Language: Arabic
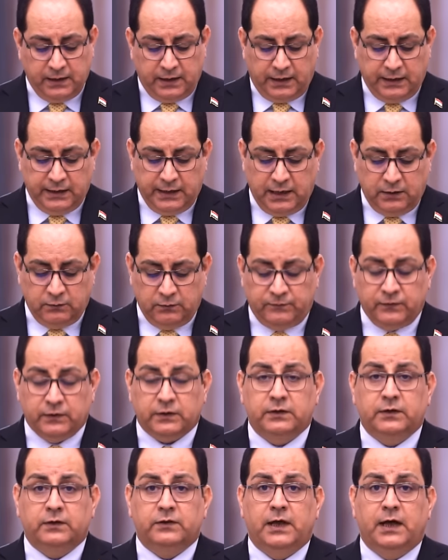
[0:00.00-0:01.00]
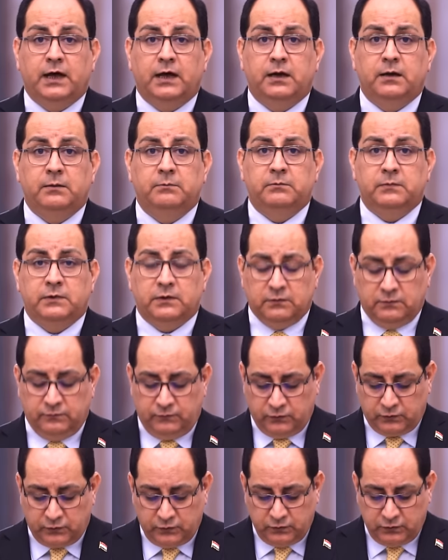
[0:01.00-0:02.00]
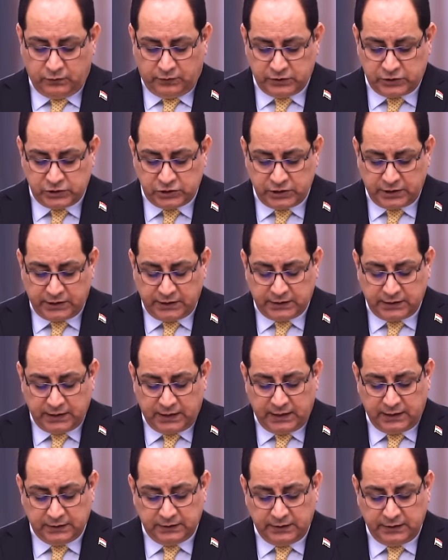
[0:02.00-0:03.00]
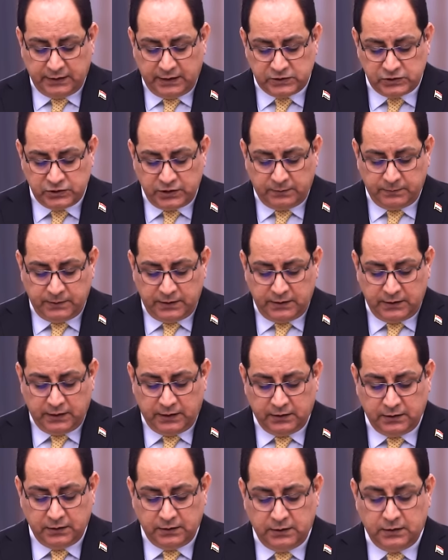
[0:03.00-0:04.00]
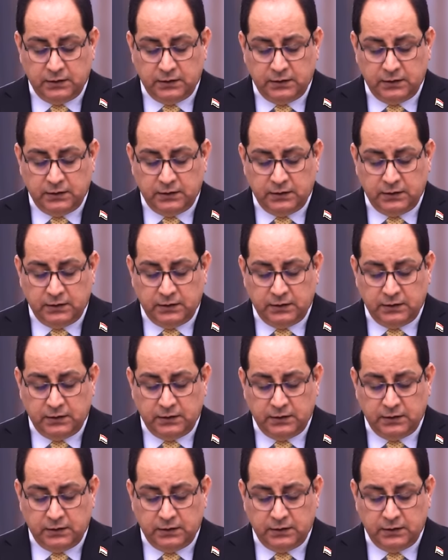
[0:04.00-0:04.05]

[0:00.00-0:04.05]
على وفق نظام فروع الشركات الأجنبية